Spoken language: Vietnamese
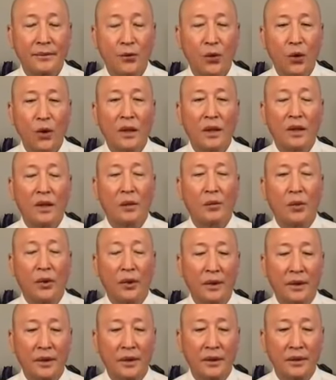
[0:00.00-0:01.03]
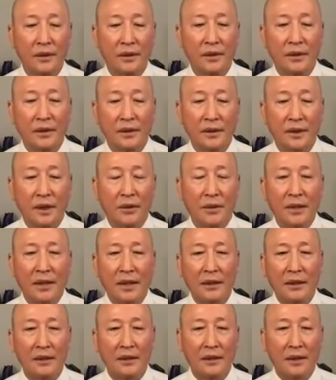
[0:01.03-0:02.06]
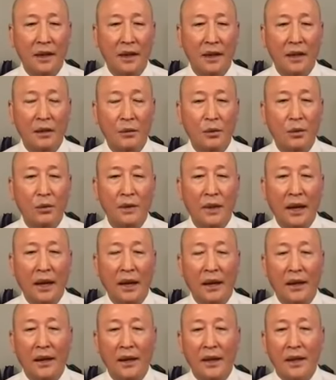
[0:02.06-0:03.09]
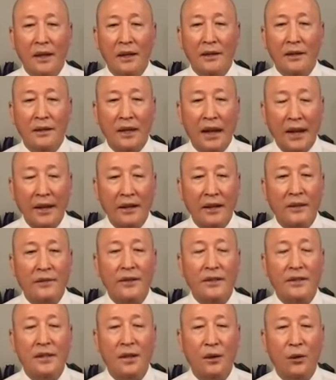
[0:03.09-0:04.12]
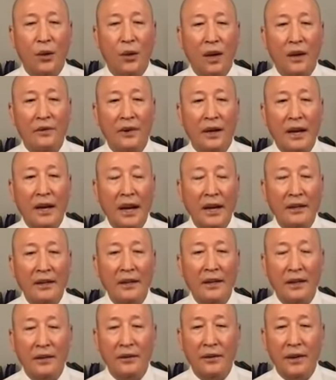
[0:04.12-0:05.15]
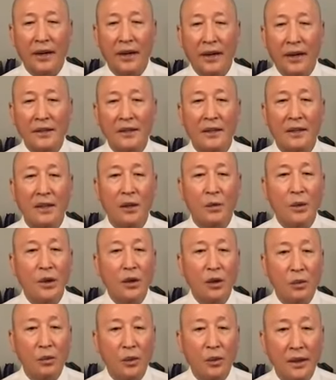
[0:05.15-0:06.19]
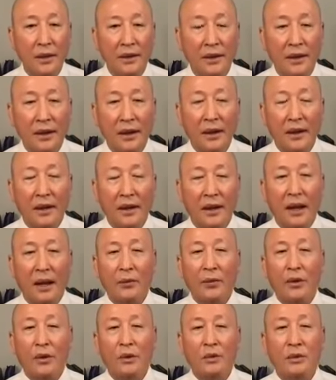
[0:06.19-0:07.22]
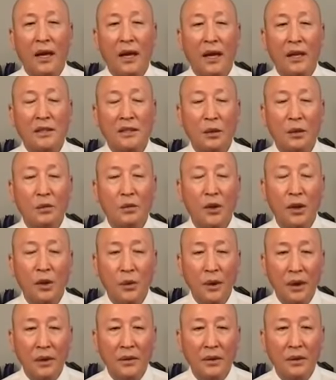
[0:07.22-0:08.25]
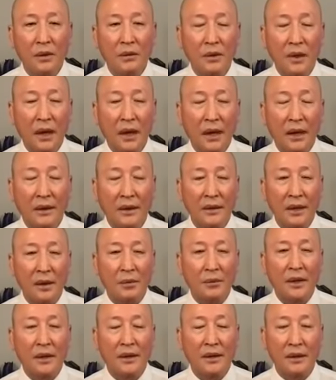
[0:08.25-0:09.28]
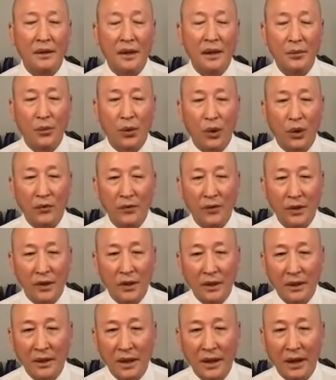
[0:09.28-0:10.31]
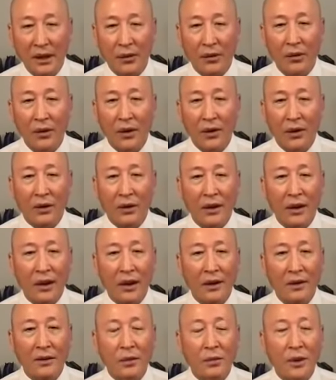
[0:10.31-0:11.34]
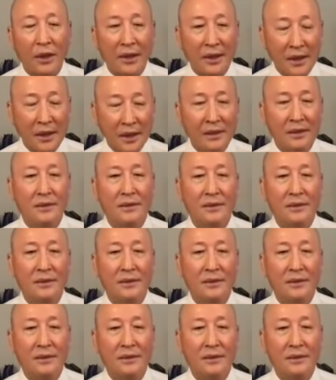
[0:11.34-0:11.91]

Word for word: quyết định của mọi người trong cái năng lượng này, nó giúp chúng ta cải thiện về sức khỏe và cải thiện về cái sự hiểu biết của mình, làm cho chúng ta sống hiểu biết và chúng ta tìm ra được một cái phương hướng nào có lợi cho mình nhất